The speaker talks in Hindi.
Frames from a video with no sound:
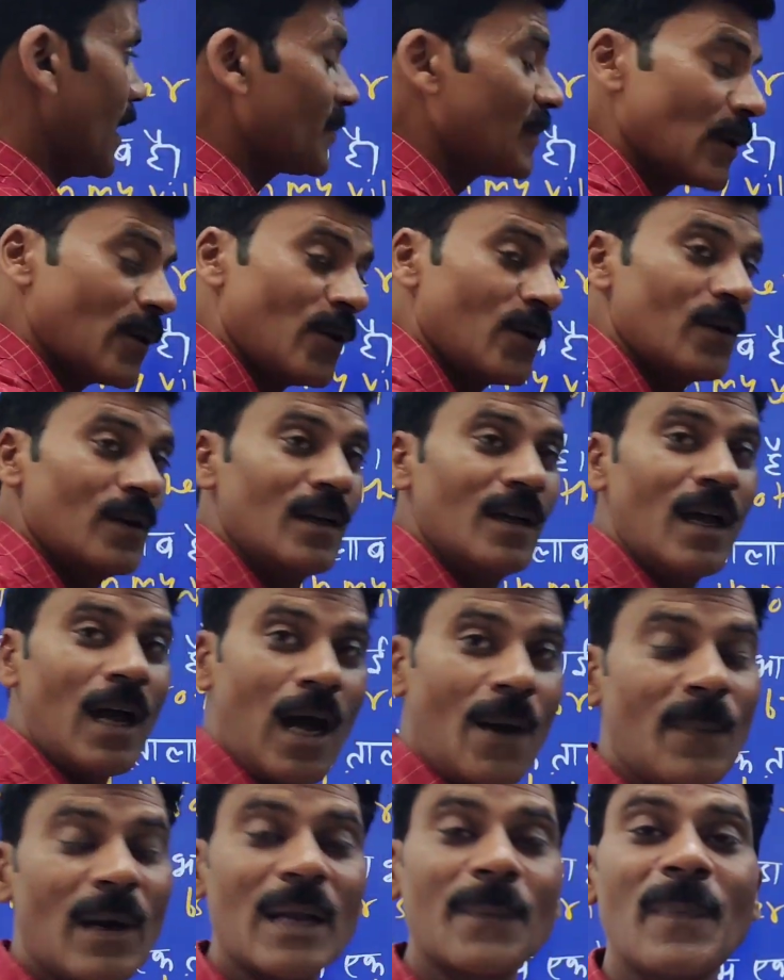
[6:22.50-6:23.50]
था अब देखो
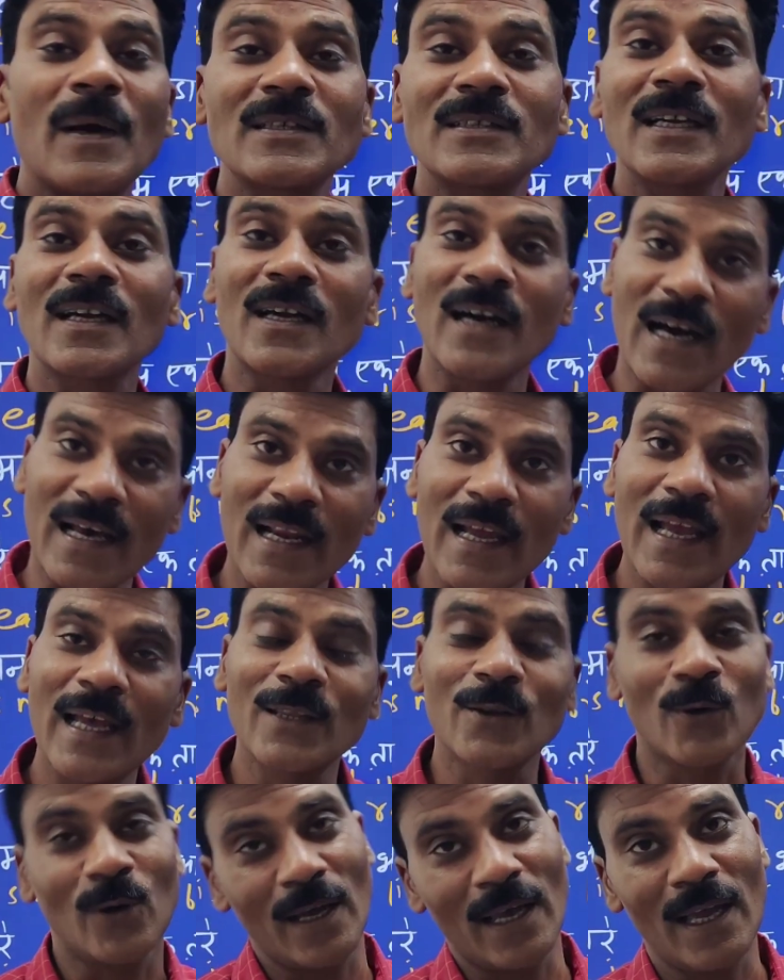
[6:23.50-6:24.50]
हमारे पास एक घर
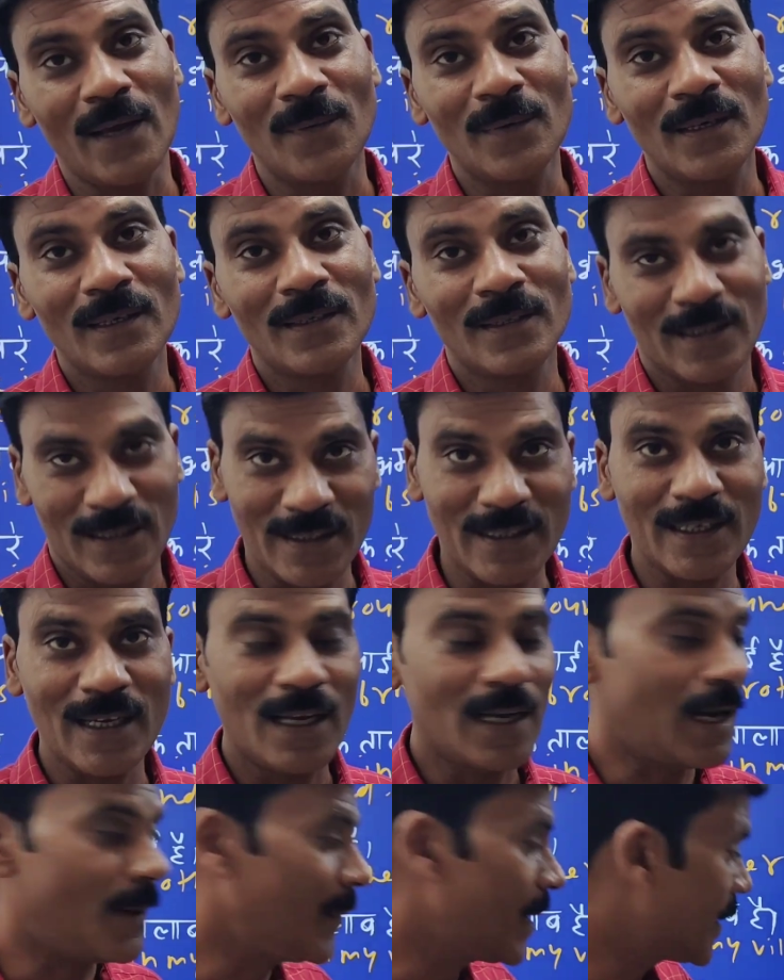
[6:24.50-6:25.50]
है तो हैव ठीक
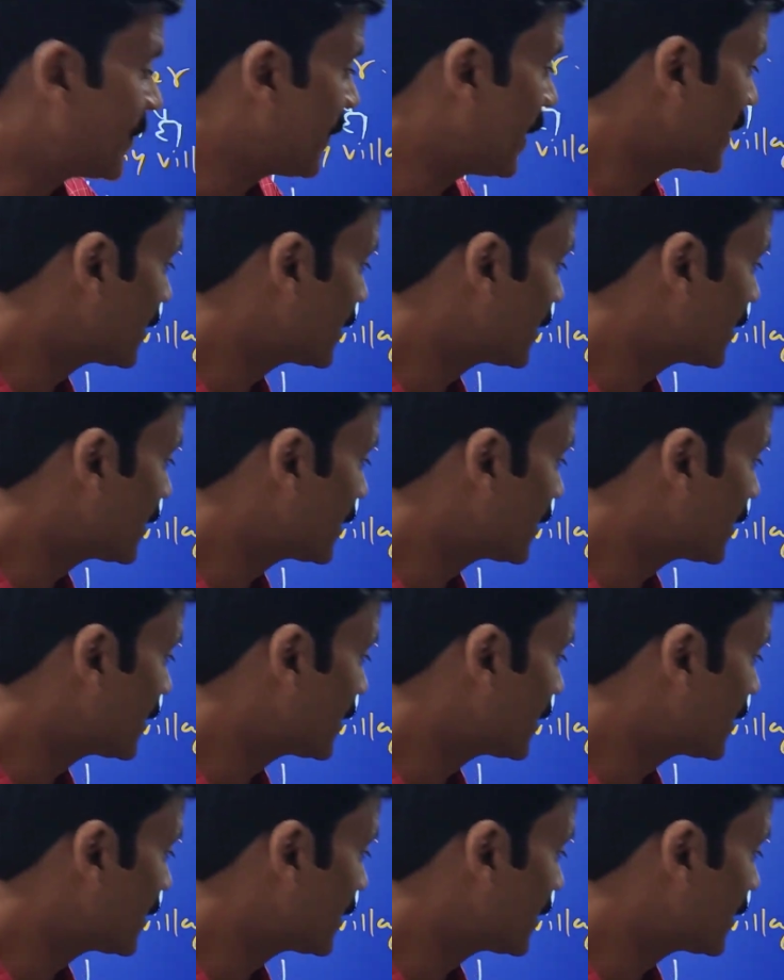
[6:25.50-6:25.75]
है हमारे